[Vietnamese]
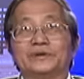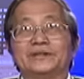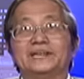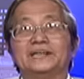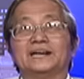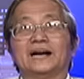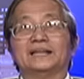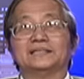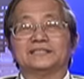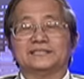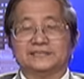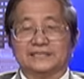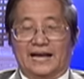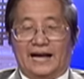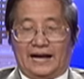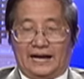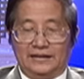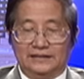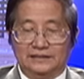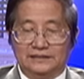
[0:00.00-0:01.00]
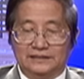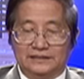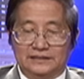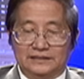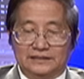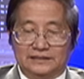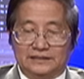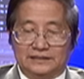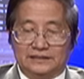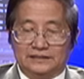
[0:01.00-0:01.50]
quý khán thính giả,
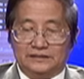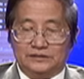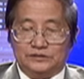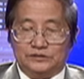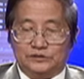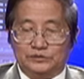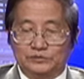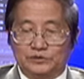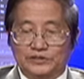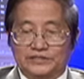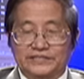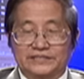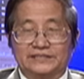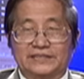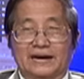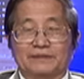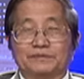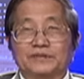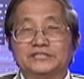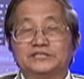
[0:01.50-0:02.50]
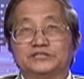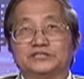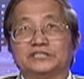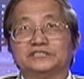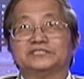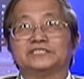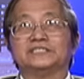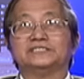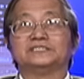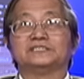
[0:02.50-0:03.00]
chúng tôi xin tạm ngưng
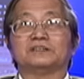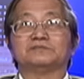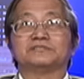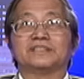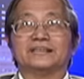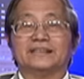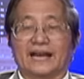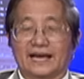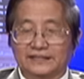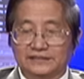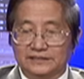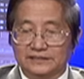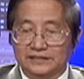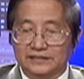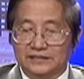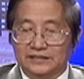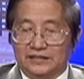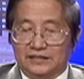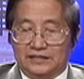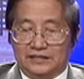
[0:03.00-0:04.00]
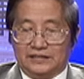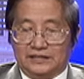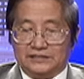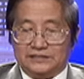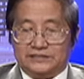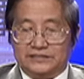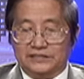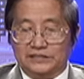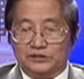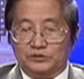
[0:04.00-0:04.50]
chương trình trong giây lát
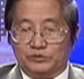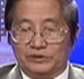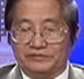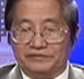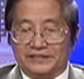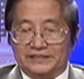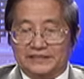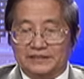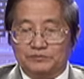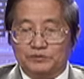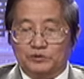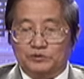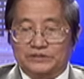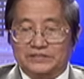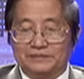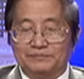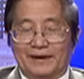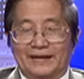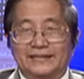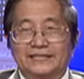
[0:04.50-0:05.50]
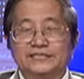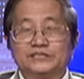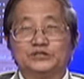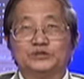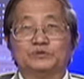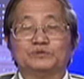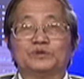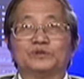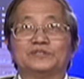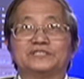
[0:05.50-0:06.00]
Xin quý vị tiếp tục giữ màn hình,
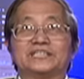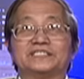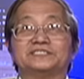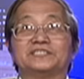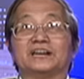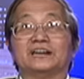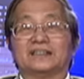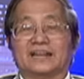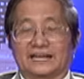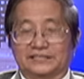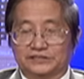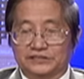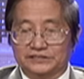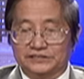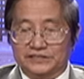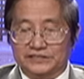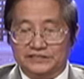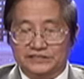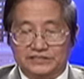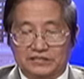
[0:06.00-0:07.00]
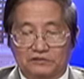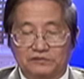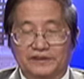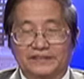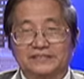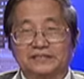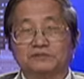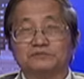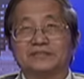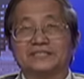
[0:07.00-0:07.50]
chúng tôi sẽ trở lại chương trình sau
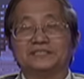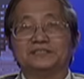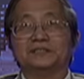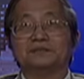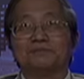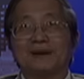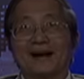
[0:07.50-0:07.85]
phần thông tin thương